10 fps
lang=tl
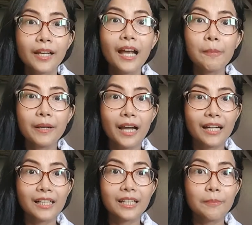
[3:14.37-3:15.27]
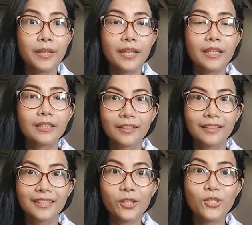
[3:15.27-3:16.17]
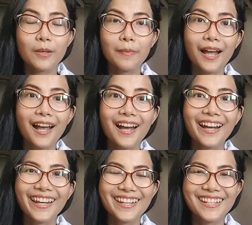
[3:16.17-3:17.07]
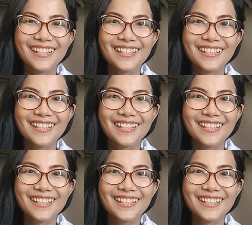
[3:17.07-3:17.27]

nakakapag-aral kami dito sa bahay.